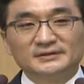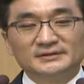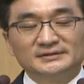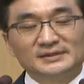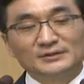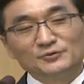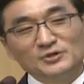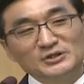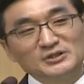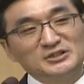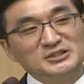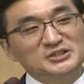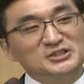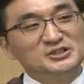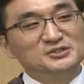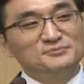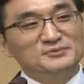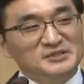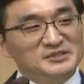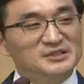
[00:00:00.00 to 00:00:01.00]
사도행전
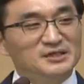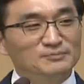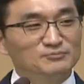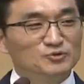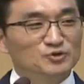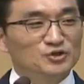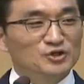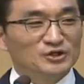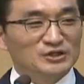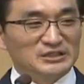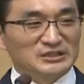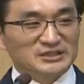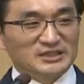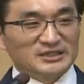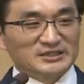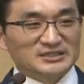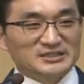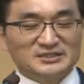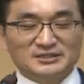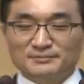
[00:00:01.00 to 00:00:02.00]
22장부터
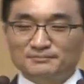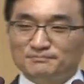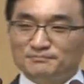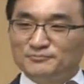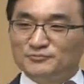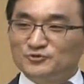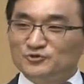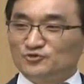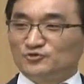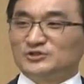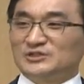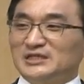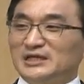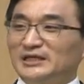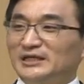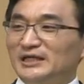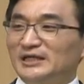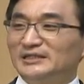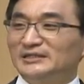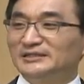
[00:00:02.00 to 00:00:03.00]
이제
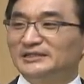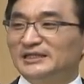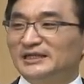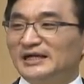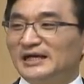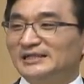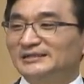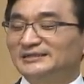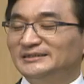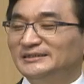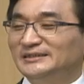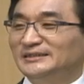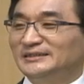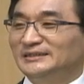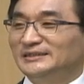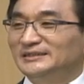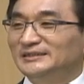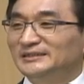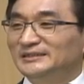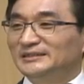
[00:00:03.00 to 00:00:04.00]
26장에
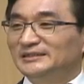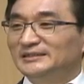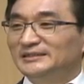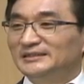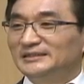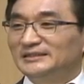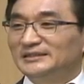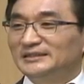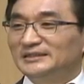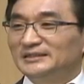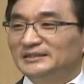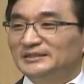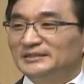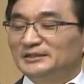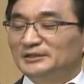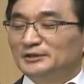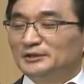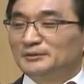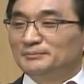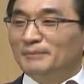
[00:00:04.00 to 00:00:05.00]
이르기까지
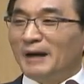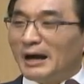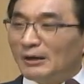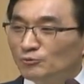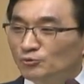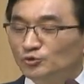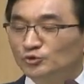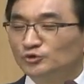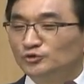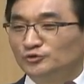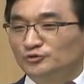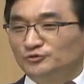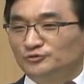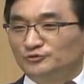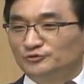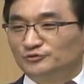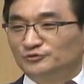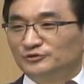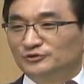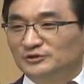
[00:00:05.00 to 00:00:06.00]

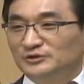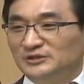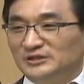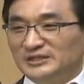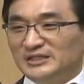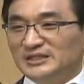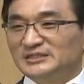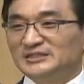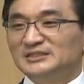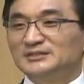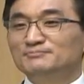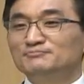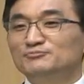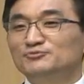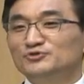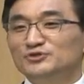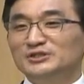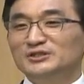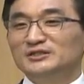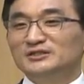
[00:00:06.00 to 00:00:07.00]
바울은 그의
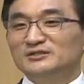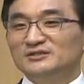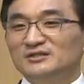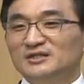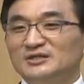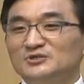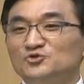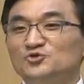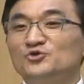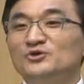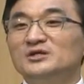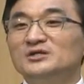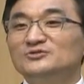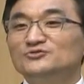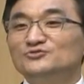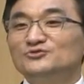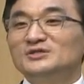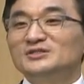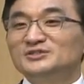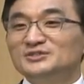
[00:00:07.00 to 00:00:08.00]
신분이 이제
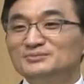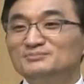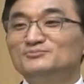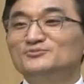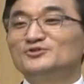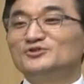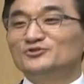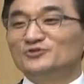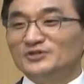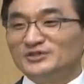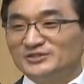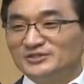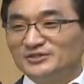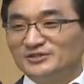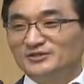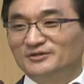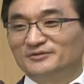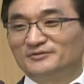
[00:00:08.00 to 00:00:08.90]
죄수의 신분이 되죠.